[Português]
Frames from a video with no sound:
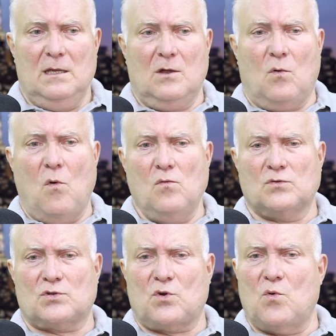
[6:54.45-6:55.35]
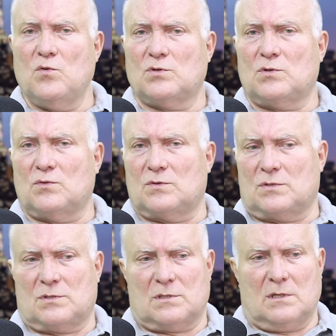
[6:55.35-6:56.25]
E com os
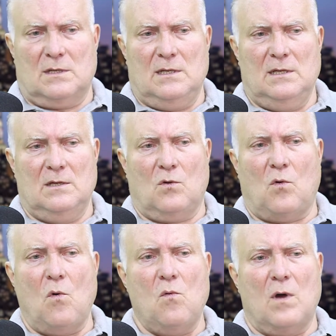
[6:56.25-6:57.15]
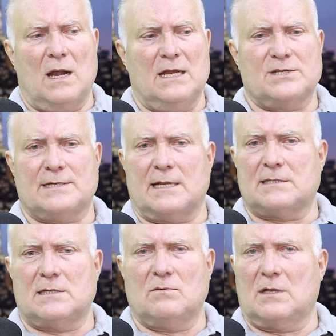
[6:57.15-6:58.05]
custos e com a
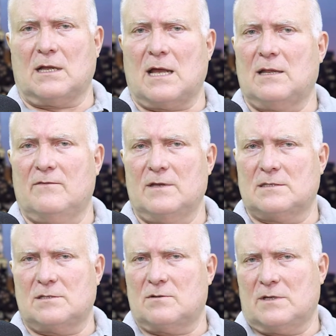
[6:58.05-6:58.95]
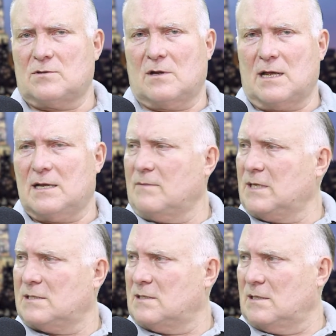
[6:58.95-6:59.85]
legislação, que está cada vez, isso não é só na área da
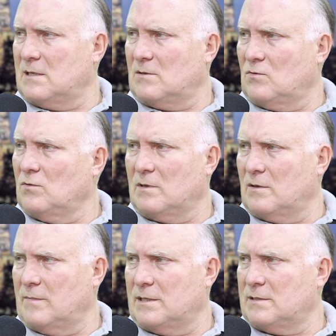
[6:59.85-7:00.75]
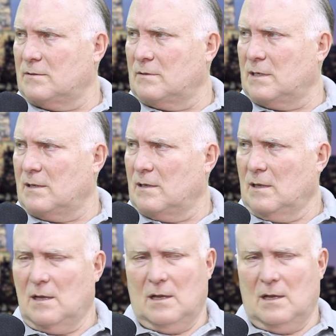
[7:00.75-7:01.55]
medicina, é em tudo aqui no Brasil, né?